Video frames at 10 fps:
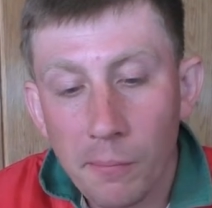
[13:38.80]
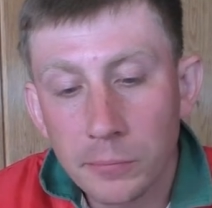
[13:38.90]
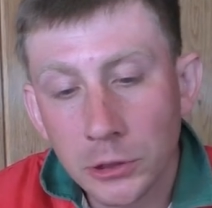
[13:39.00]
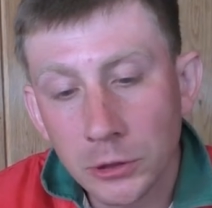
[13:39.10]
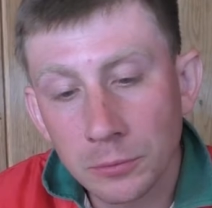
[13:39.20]

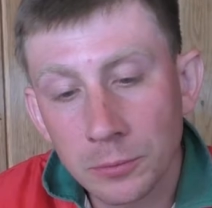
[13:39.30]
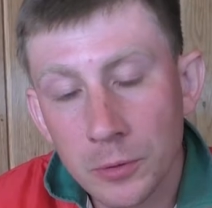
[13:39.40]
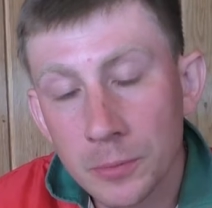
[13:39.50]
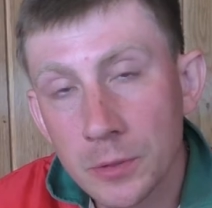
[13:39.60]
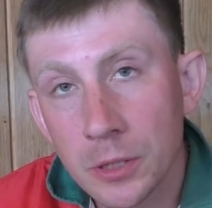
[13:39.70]
При этом
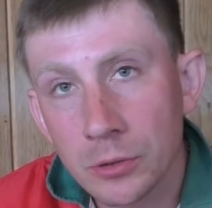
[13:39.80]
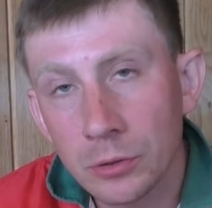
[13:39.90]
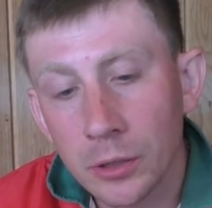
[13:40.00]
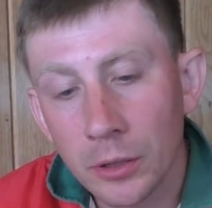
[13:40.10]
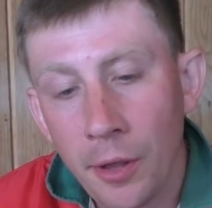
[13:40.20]
скорость без
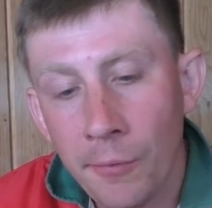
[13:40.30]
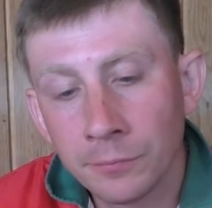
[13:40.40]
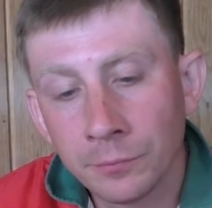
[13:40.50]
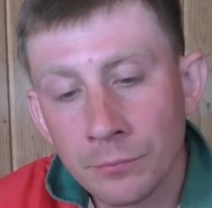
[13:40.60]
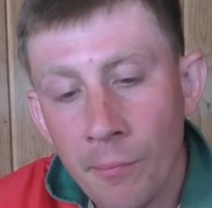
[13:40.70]
засолки, она
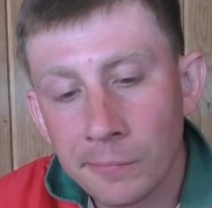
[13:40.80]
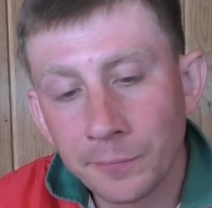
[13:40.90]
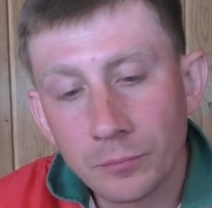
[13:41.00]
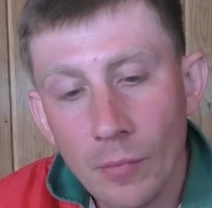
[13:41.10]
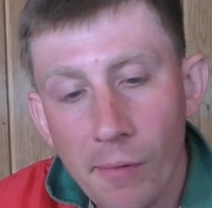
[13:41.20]

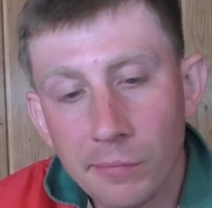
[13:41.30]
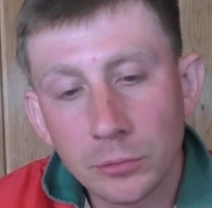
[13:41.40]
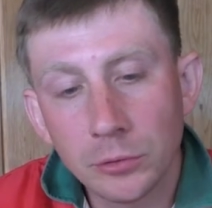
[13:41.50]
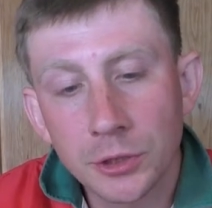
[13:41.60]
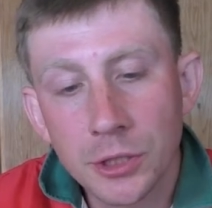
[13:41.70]

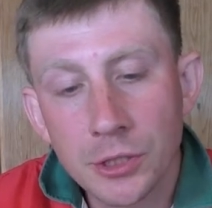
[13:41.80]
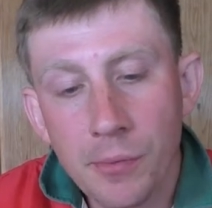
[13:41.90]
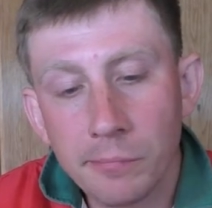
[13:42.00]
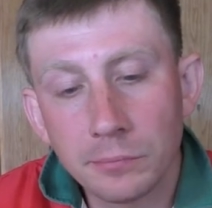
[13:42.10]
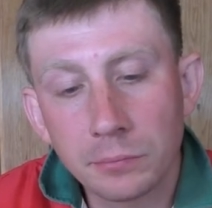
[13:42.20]

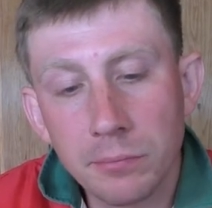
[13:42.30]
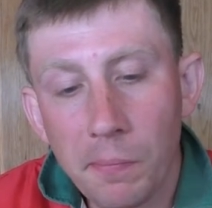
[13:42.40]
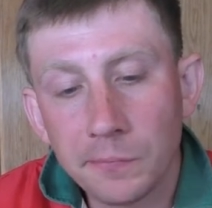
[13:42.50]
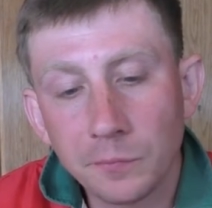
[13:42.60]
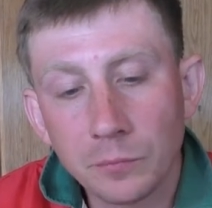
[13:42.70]
получается
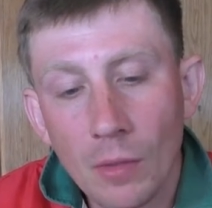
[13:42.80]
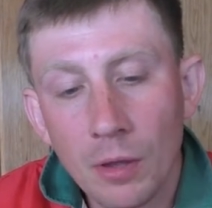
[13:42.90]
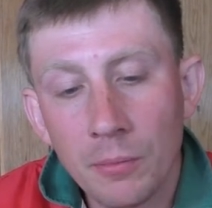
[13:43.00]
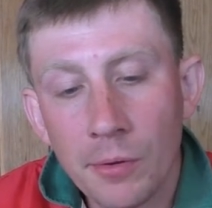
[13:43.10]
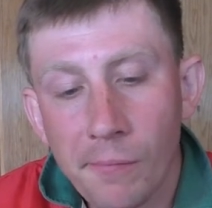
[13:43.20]

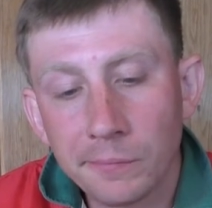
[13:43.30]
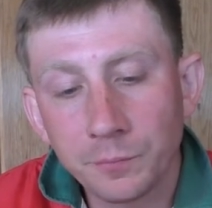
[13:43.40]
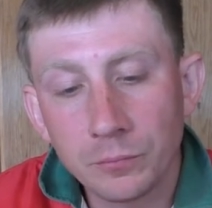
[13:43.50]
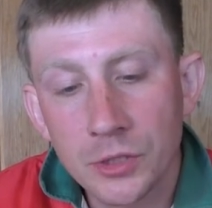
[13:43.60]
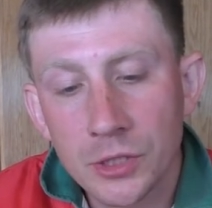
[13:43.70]
именно
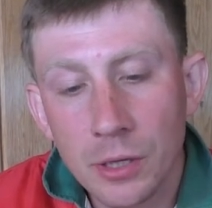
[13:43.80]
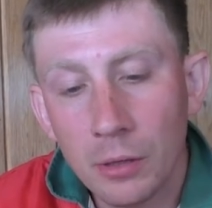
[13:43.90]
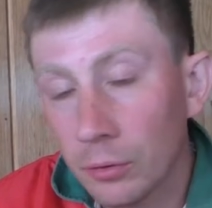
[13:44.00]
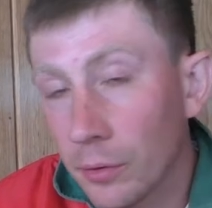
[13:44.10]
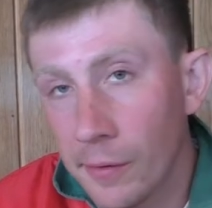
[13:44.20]
не
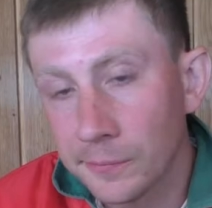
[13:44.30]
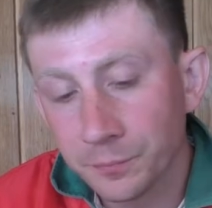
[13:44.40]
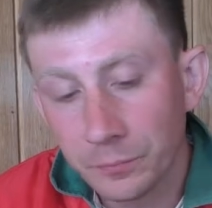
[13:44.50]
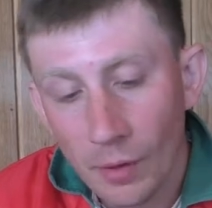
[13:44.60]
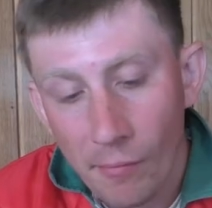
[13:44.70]
соленая.
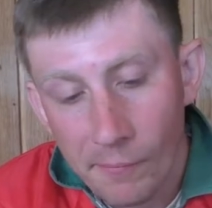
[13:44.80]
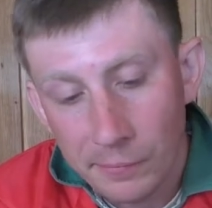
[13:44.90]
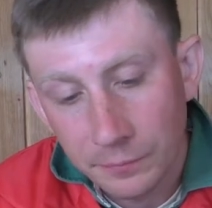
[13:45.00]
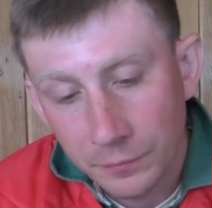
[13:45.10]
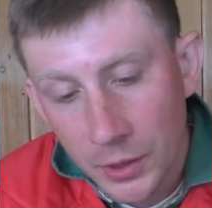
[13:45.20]

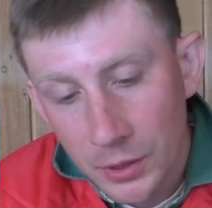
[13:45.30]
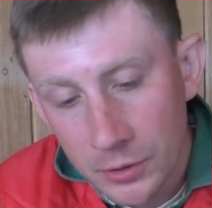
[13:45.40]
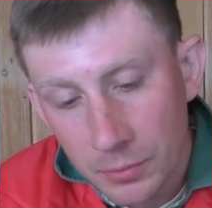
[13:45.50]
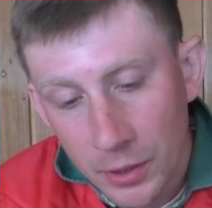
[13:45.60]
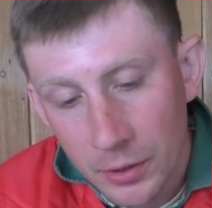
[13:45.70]
На ней,
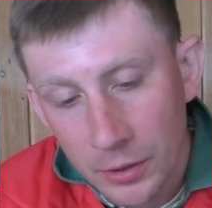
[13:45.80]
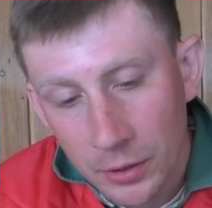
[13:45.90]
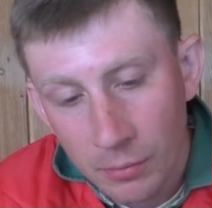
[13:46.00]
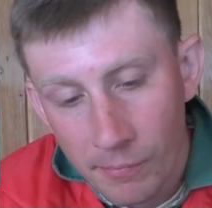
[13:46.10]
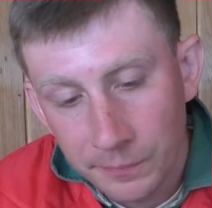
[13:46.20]
смотрите,
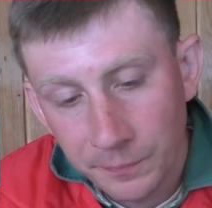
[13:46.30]
нет